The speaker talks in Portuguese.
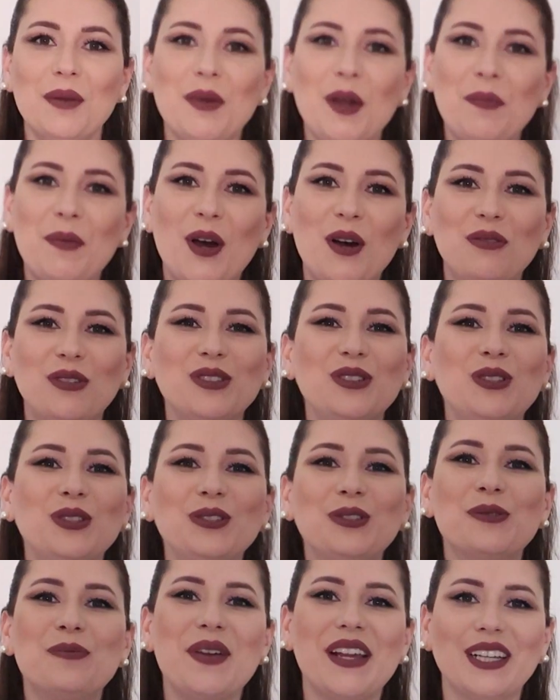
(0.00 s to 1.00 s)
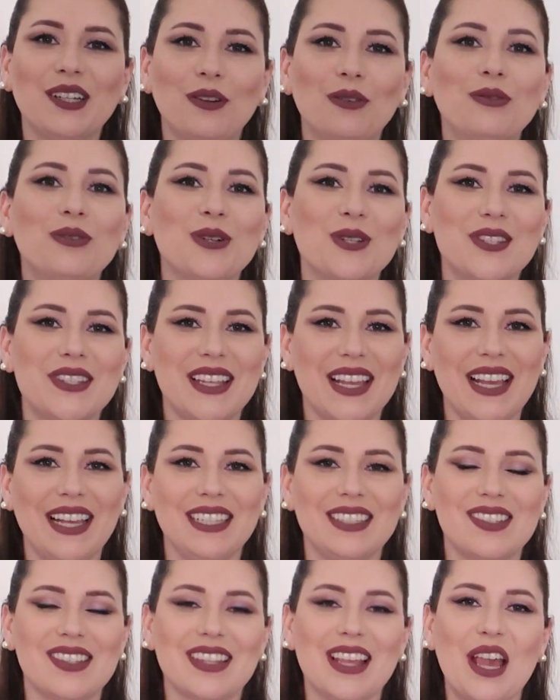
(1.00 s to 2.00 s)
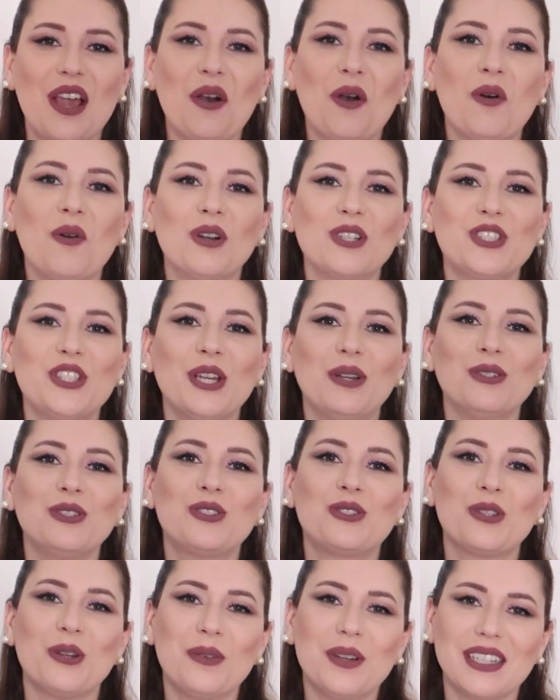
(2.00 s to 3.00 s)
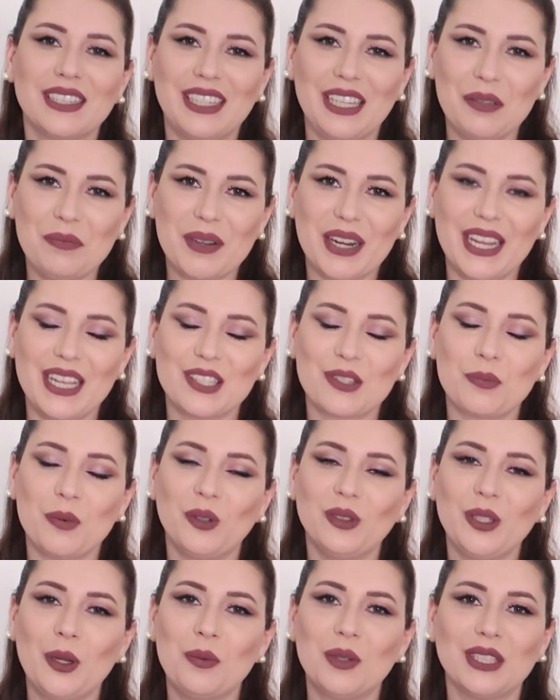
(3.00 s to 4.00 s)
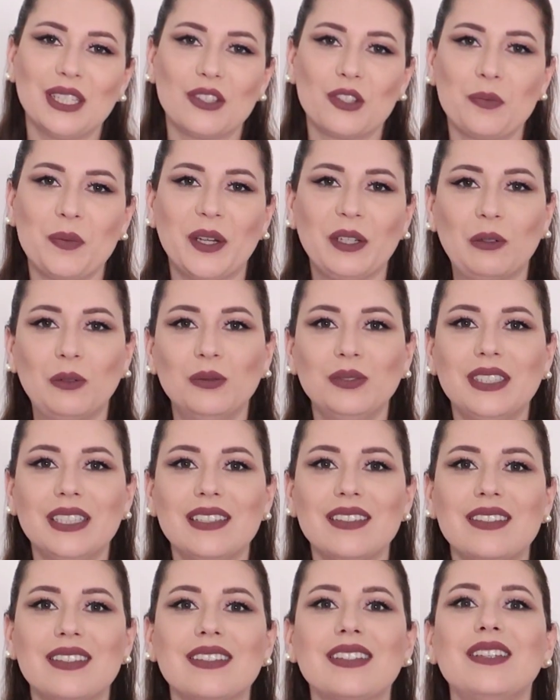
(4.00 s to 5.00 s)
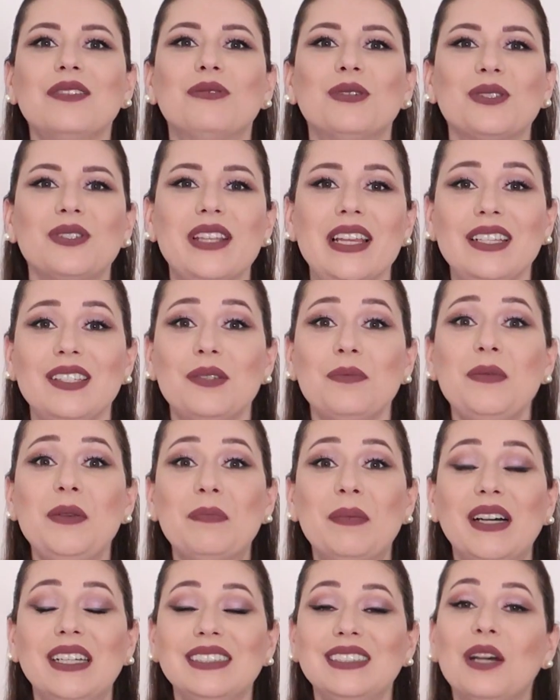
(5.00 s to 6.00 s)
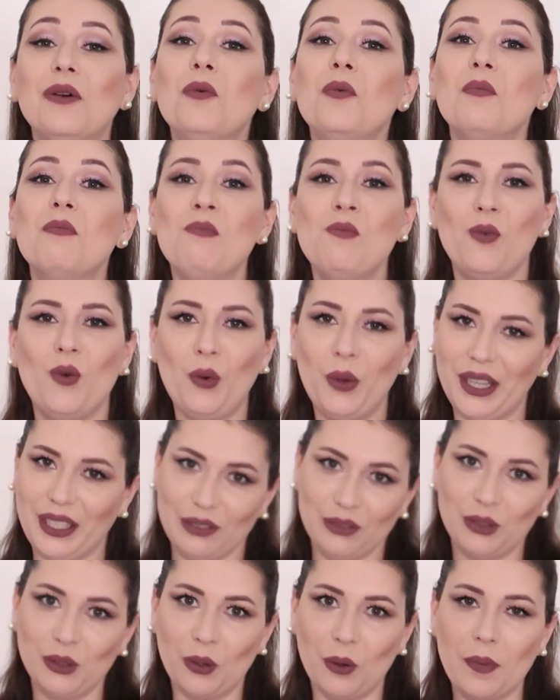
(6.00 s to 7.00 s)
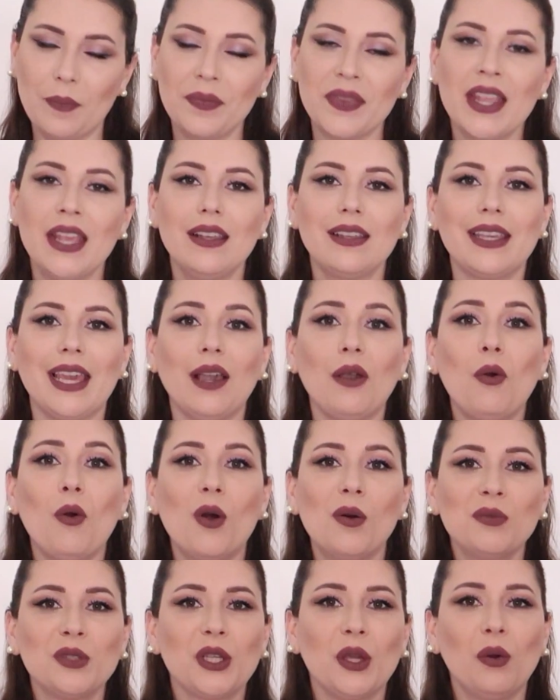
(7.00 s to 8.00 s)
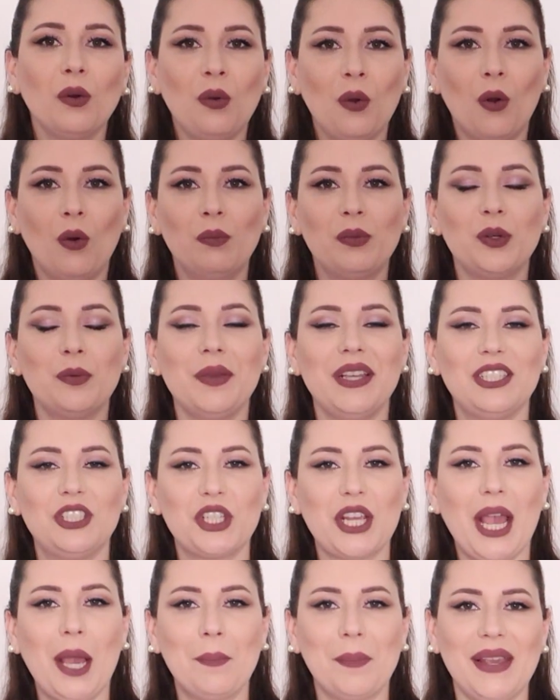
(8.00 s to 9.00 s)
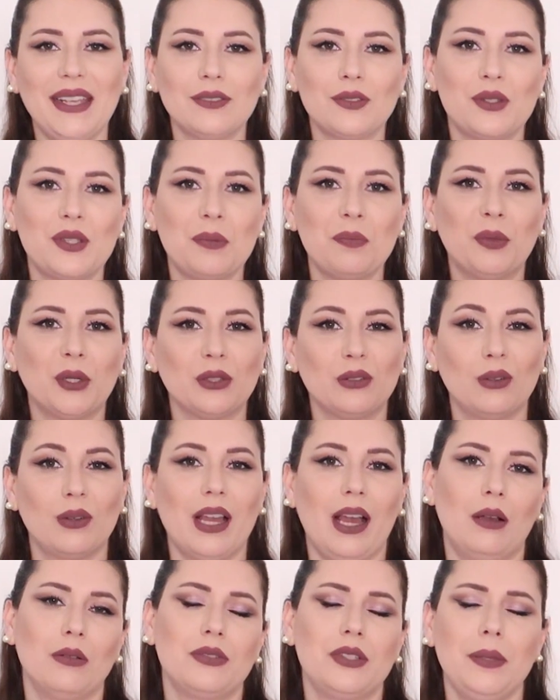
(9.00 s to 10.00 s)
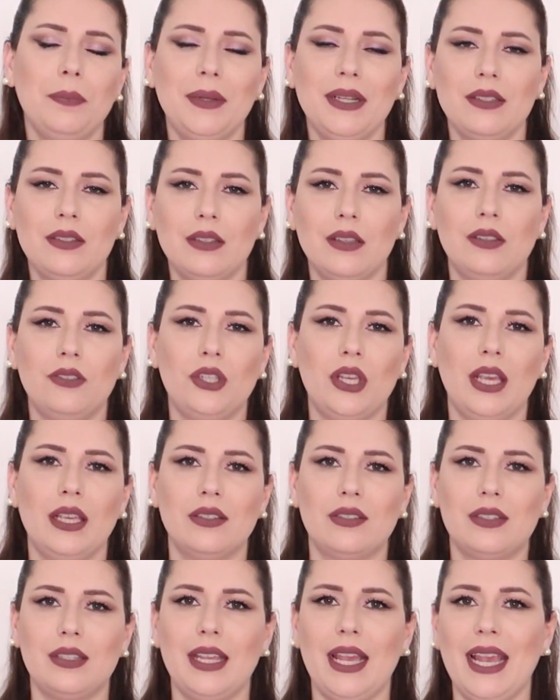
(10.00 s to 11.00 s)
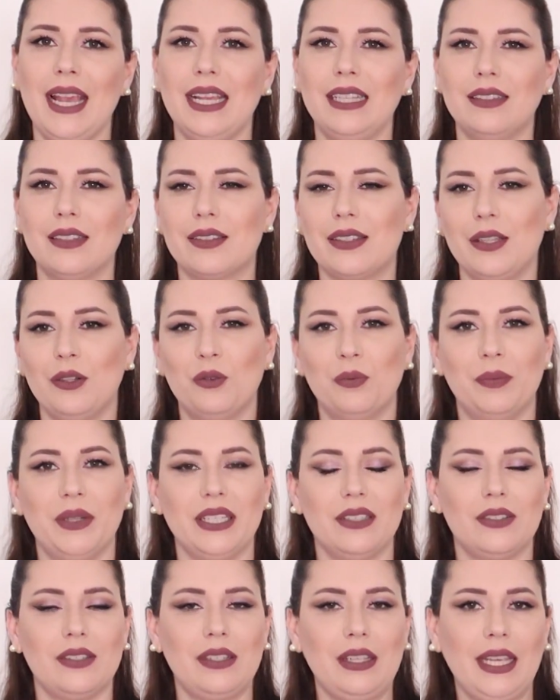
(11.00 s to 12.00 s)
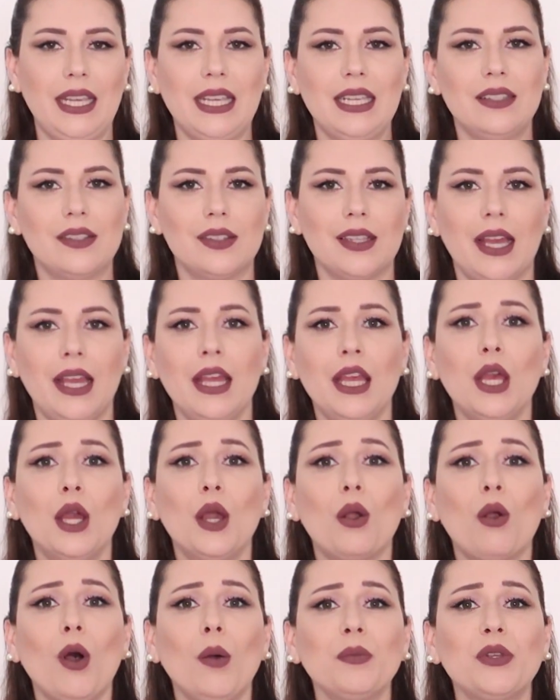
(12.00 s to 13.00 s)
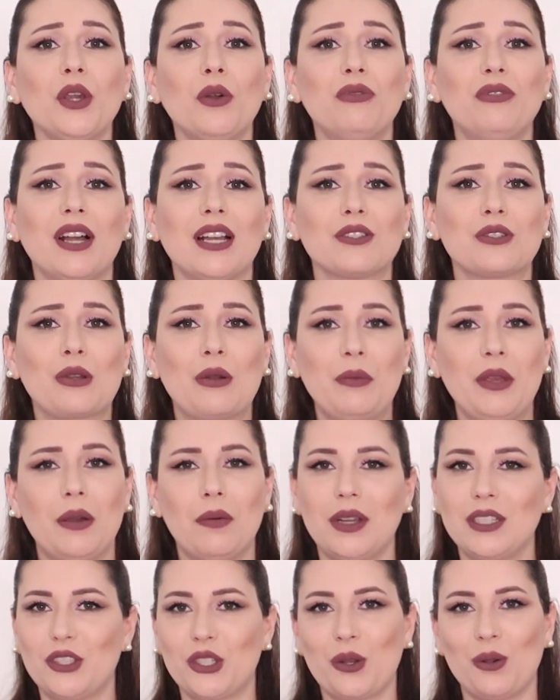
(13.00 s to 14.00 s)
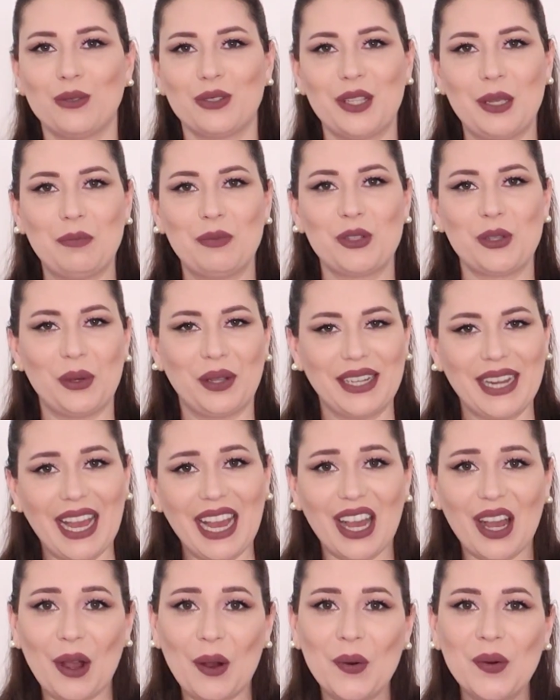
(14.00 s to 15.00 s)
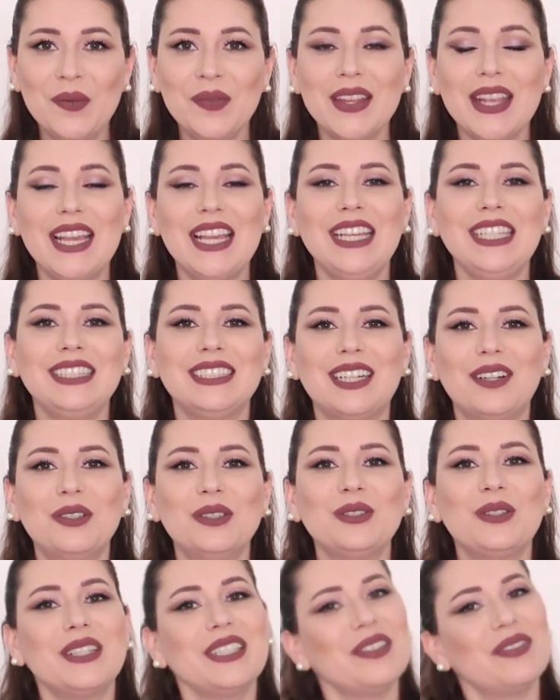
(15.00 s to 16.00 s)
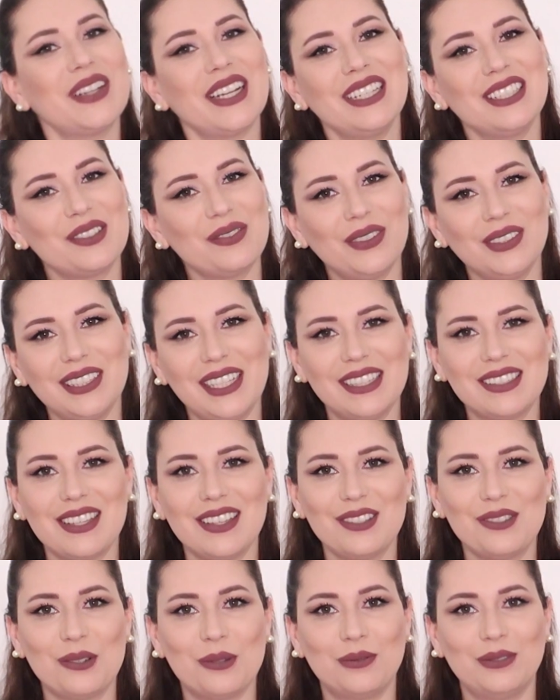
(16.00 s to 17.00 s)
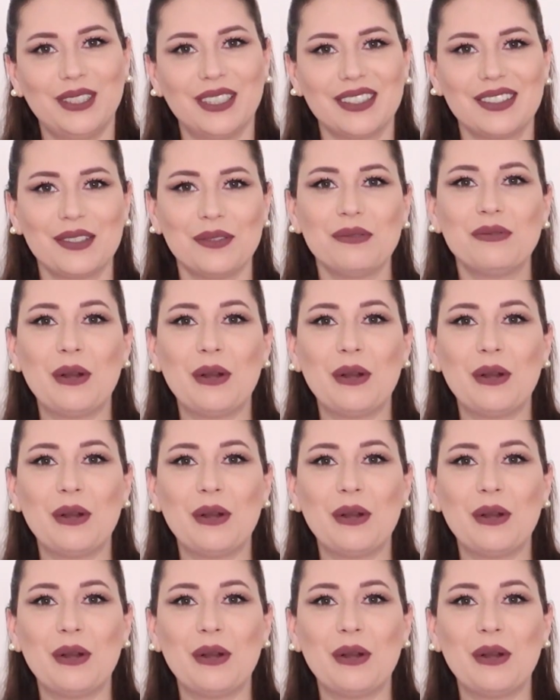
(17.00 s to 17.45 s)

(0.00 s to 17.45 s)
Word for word: Oi, meu povo, tudo bem com vocês? Hoje eu estou aqui para responder uma das perguntas que vocês me mandam muito, que é como que eu compro medicamentos em Portugal. Se precisa de receita, se não precisa, como que eu faço com o meu anticoncepcional? Então eu estou aqui para responder essas dúvidas.